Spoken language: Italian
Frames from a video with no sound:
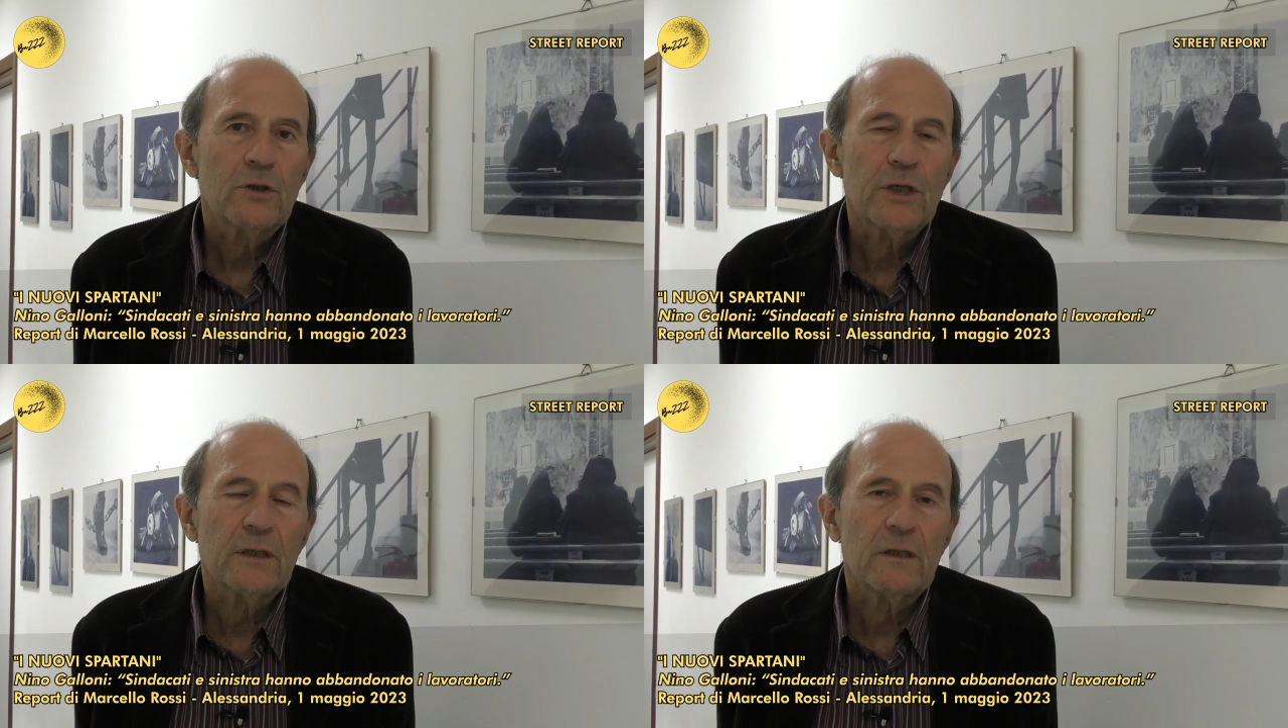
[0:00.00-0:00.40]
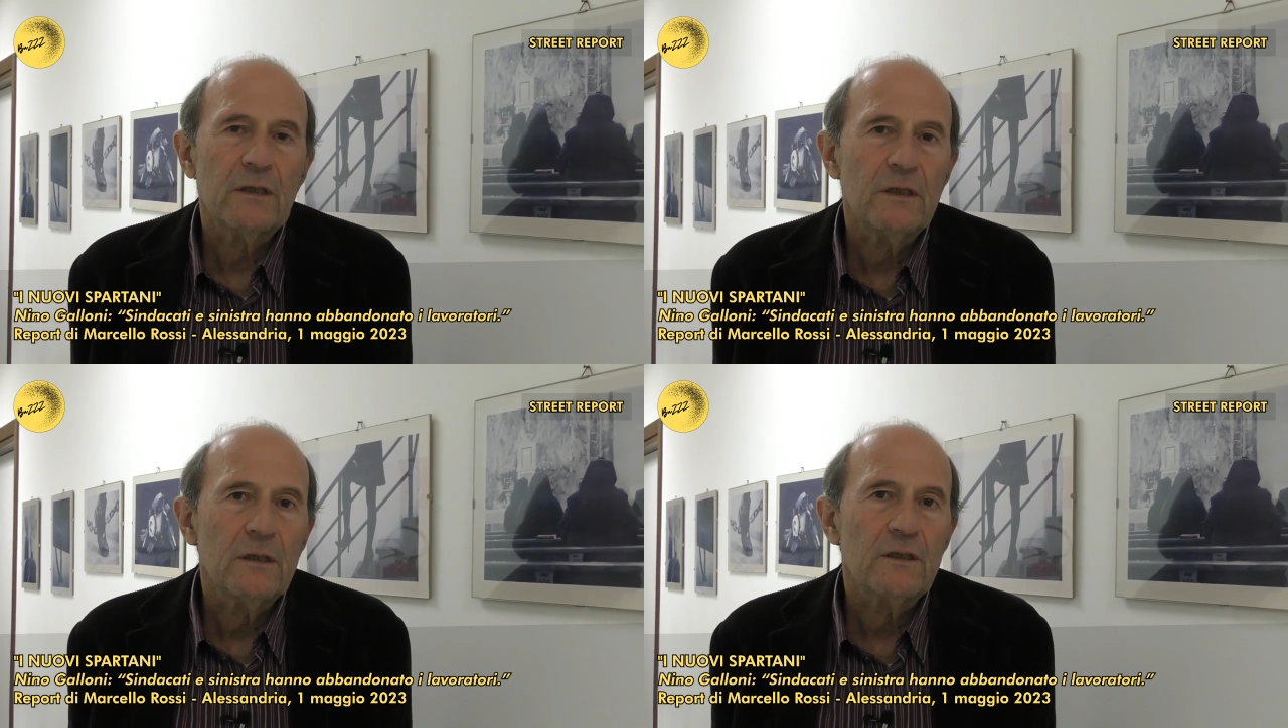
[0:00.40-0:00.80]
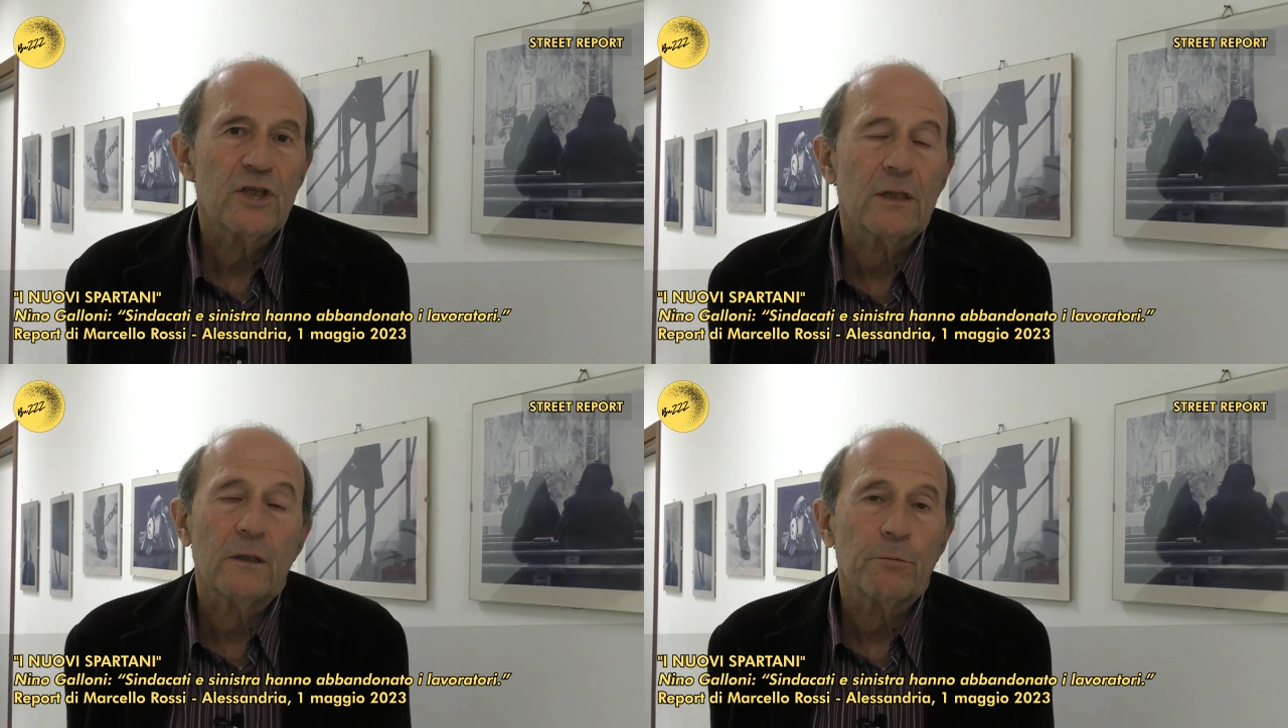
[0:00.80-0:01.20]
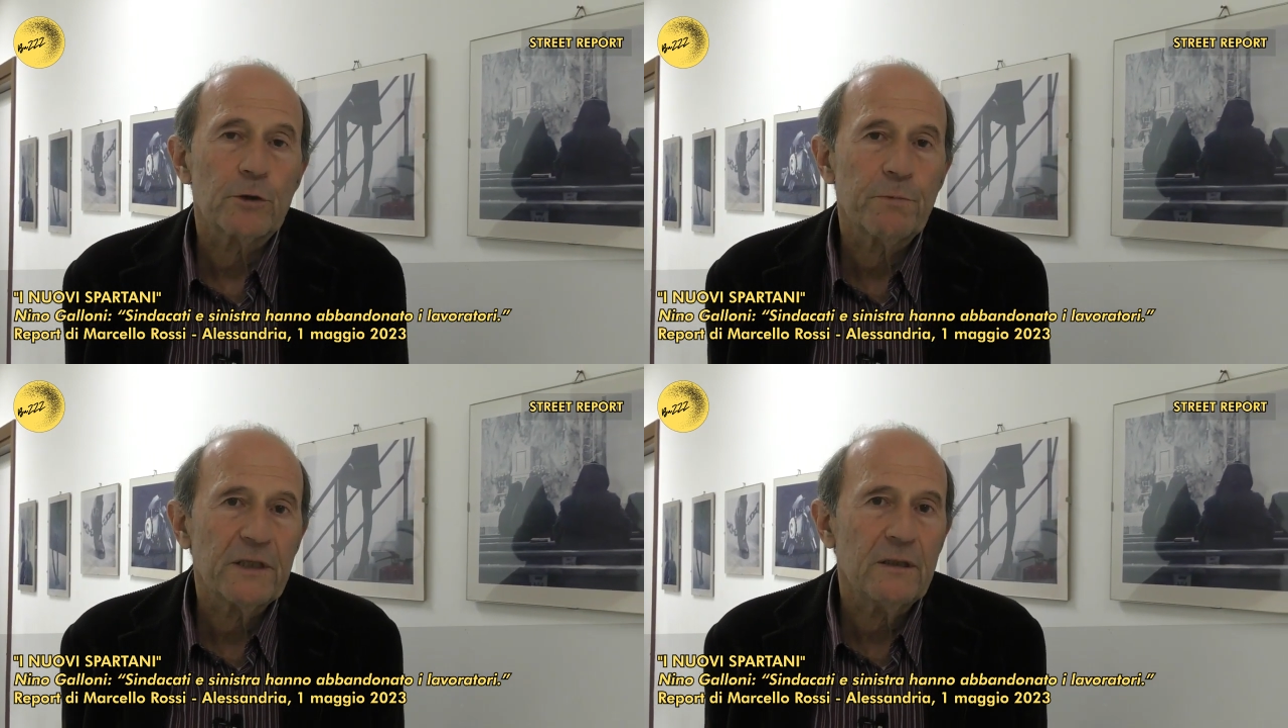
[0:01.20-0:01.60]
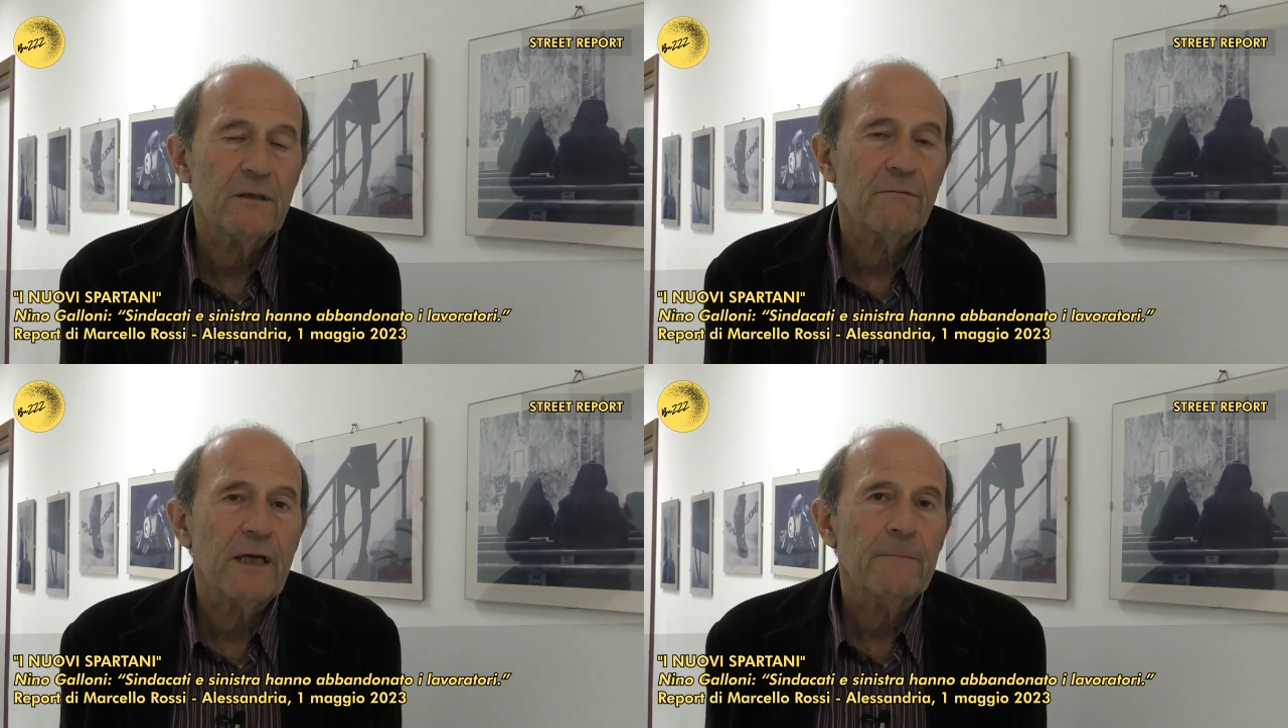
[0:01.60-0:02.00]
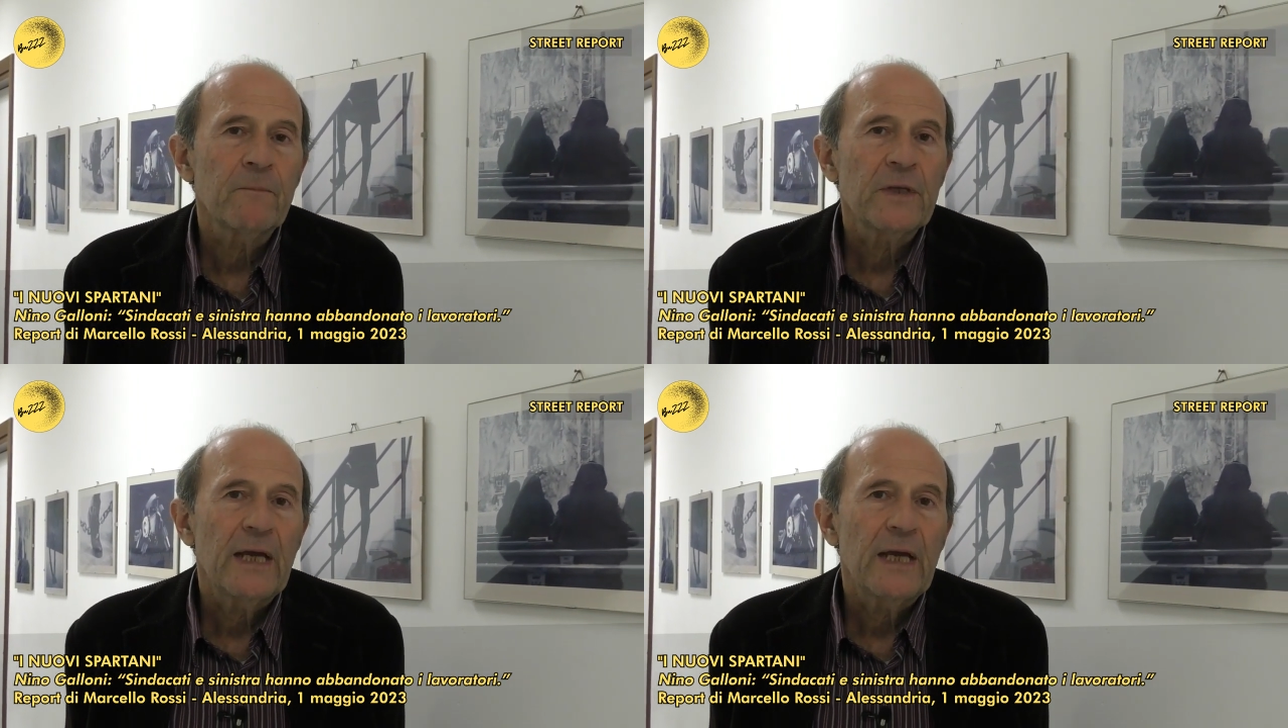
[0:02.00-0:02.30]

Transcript: certi, certe prospettive